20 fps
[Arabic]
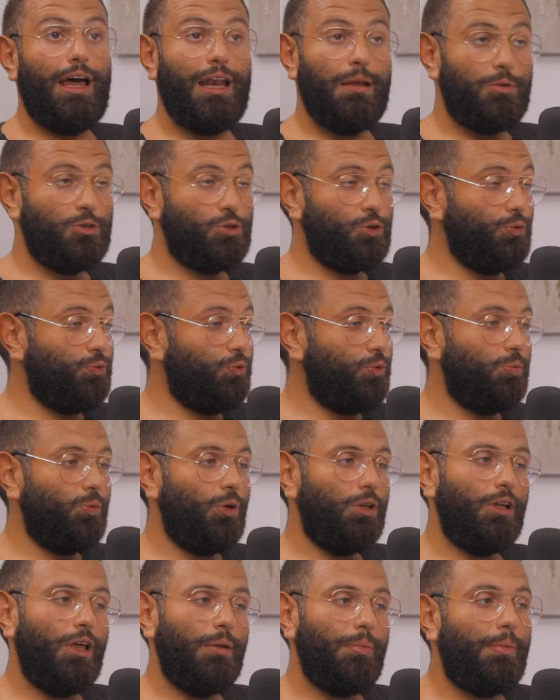انا بشوفهم
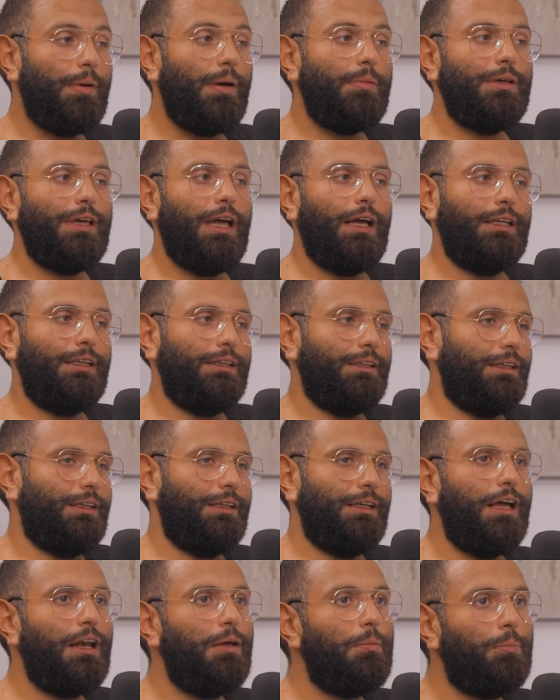والله ببقى يعني
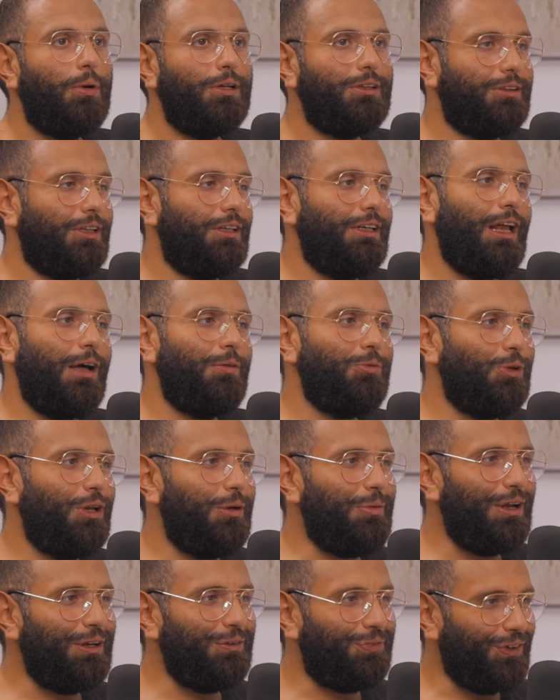انا مبطل الحمد
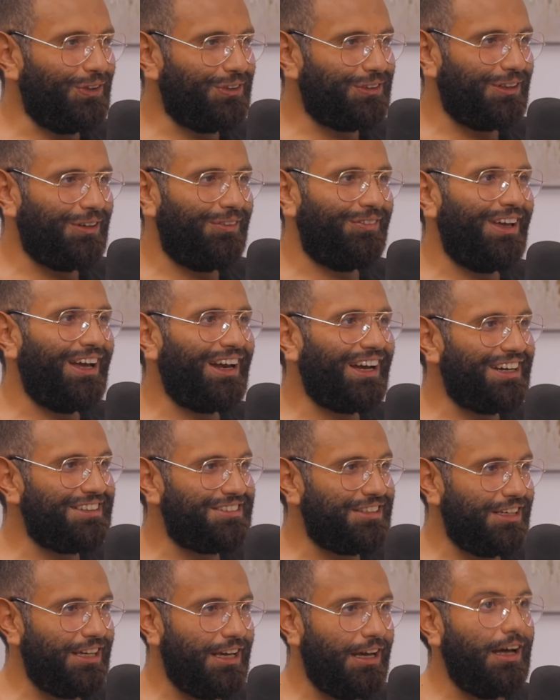لله بقالي فتره مياه
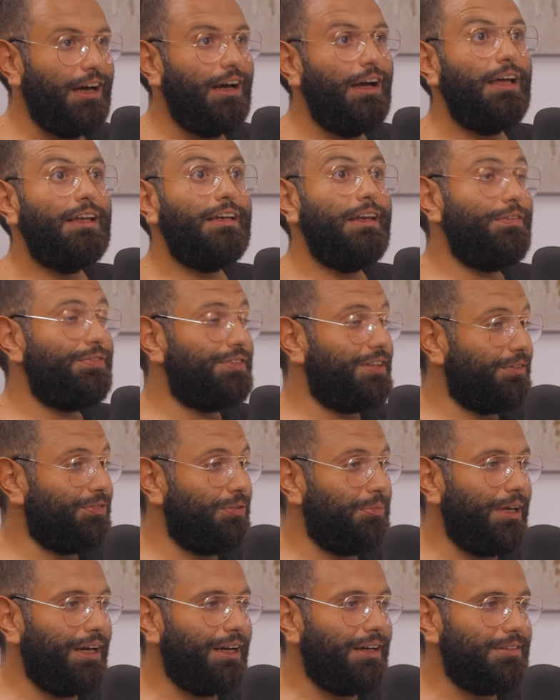غازيه نفسك
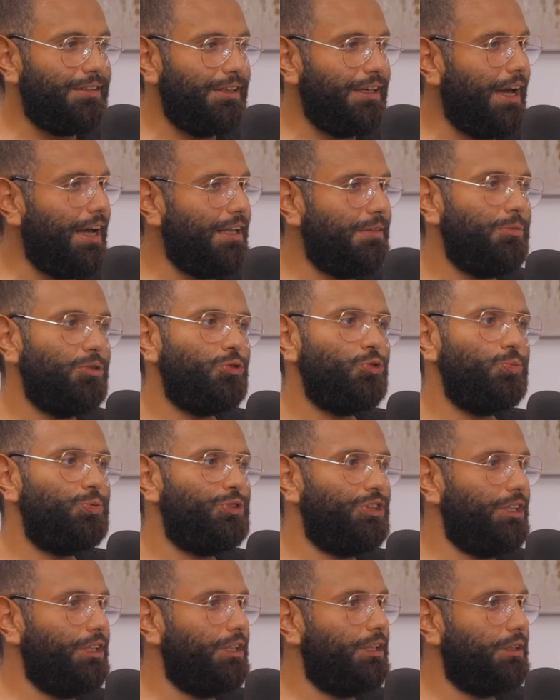في مياه غازيه هات مشروب
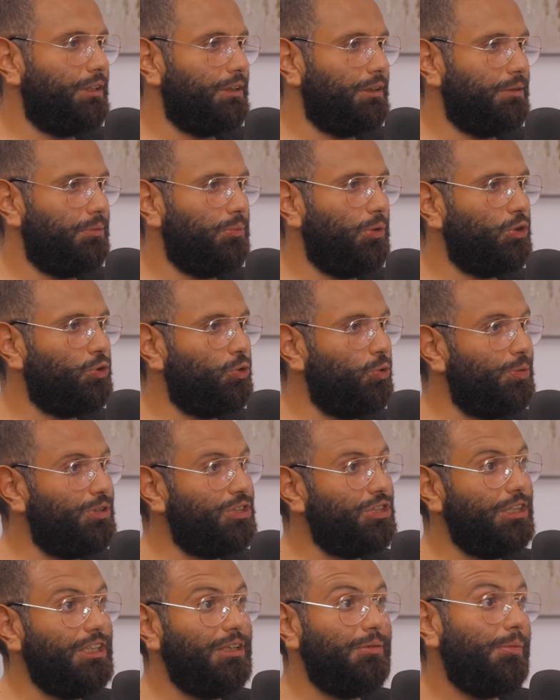شعير مشروب
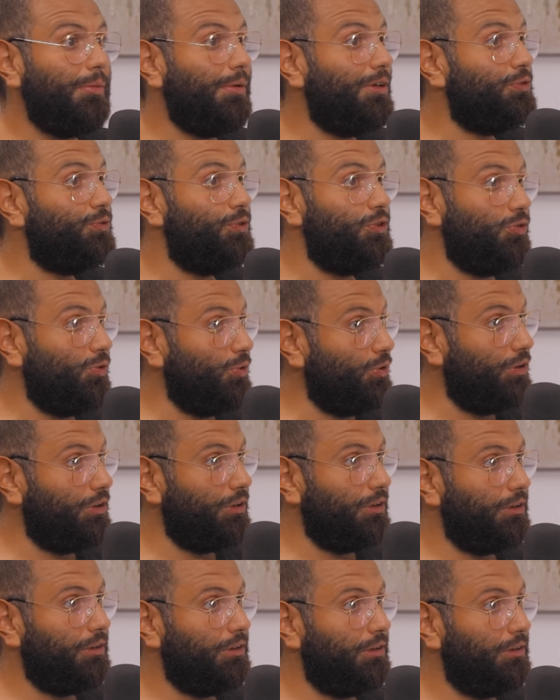الشعير ما بيبقاش فيه سكر